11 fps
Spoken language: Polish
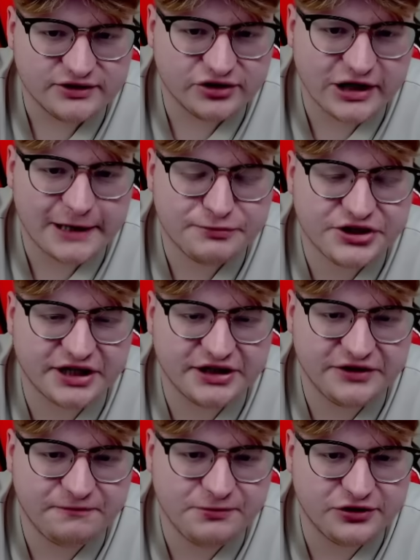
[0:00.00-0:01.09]
Co lepsze,
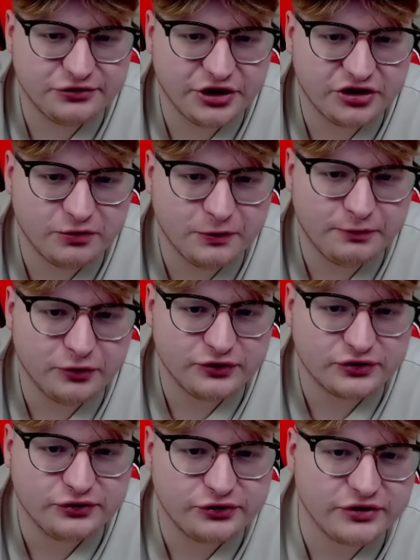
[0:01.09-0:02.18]
gdy wpisuję to po
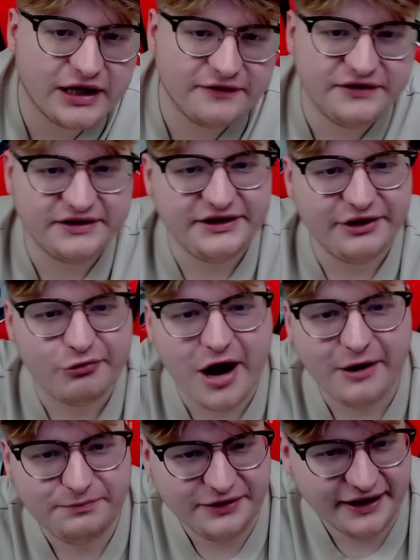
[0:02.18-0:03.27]
polsku, to nawet nie
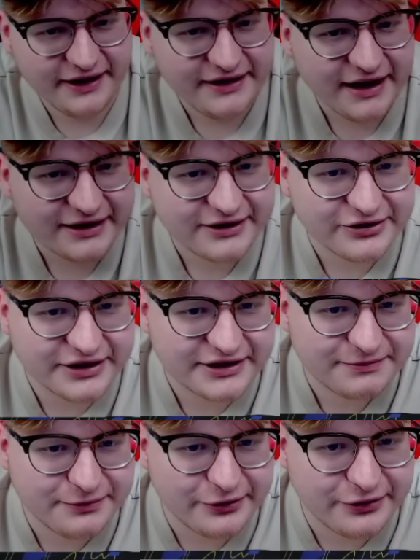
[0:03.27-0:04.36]
łapię. Jak to
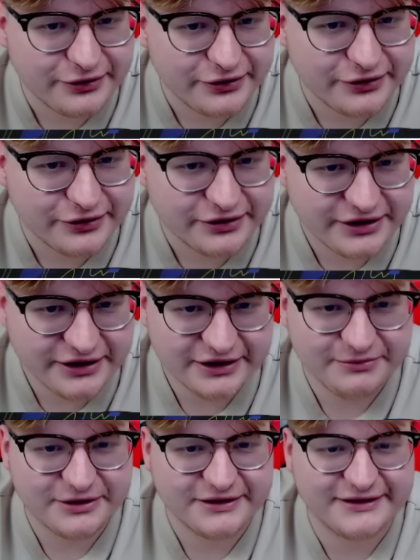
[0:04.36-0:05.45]
jest po
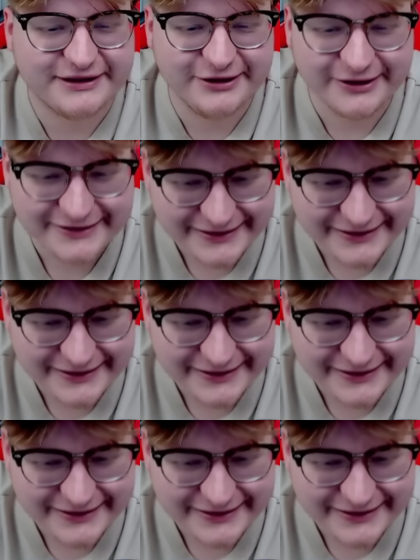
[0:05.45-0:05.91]
innym języku?